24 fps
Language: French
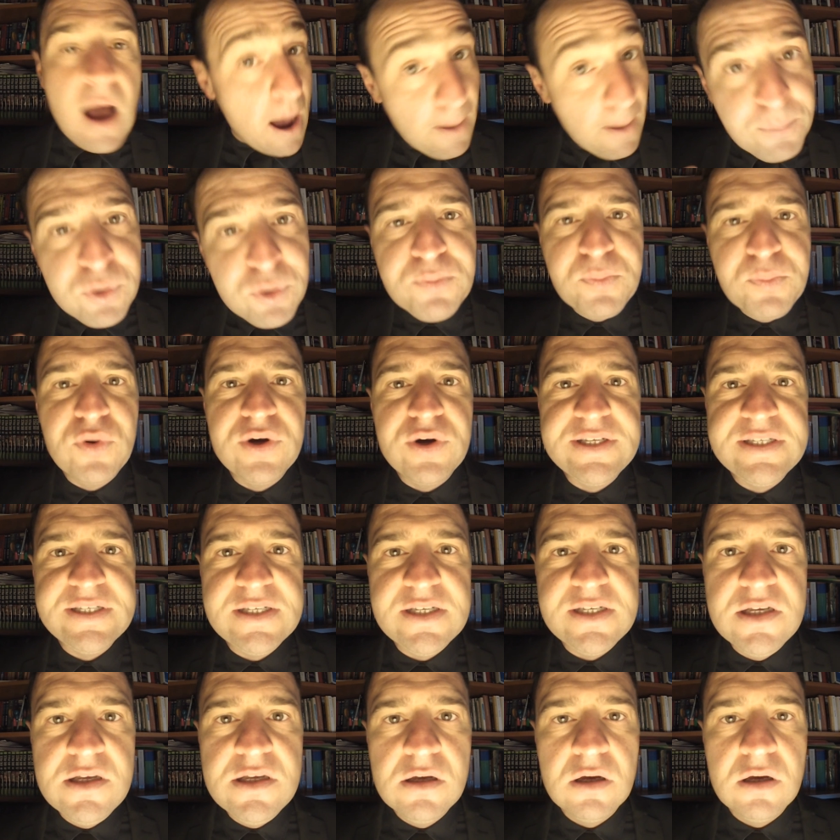un peu de
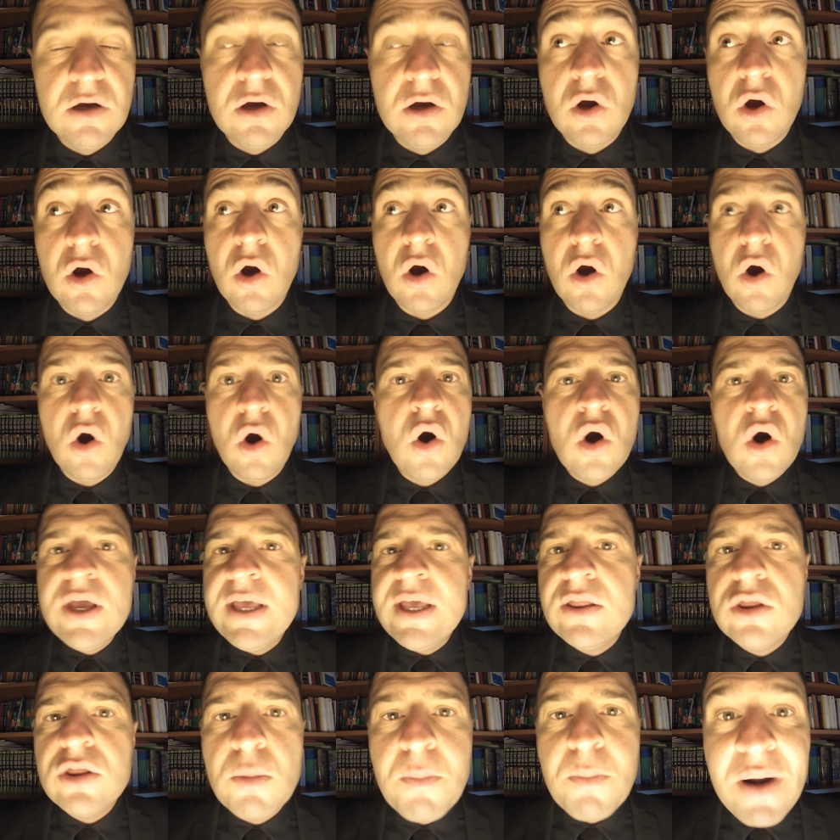poésie,
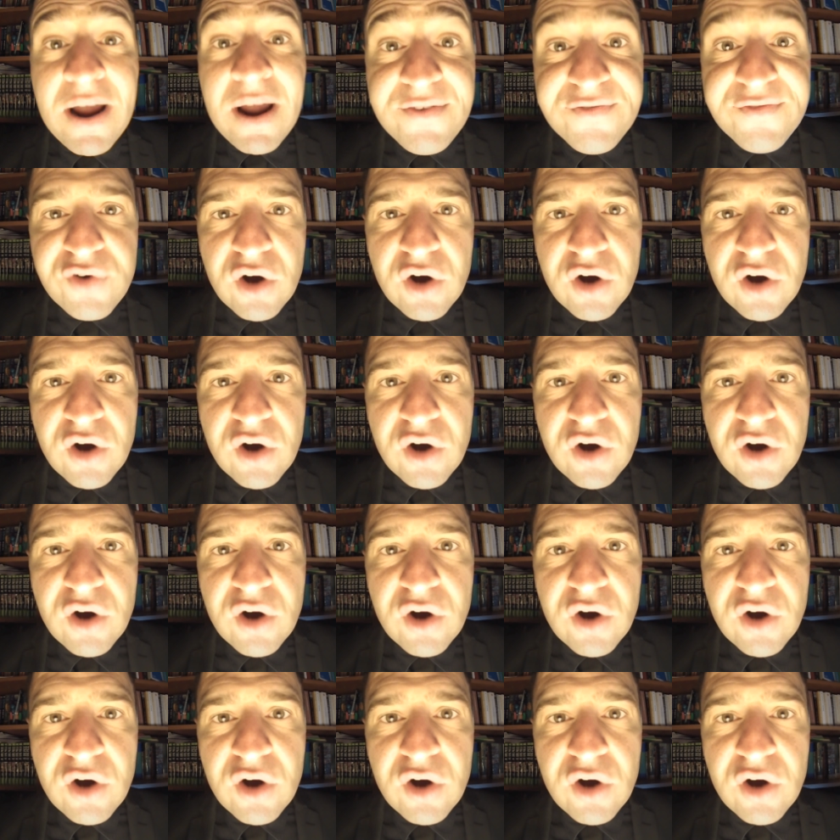Ori and the Blind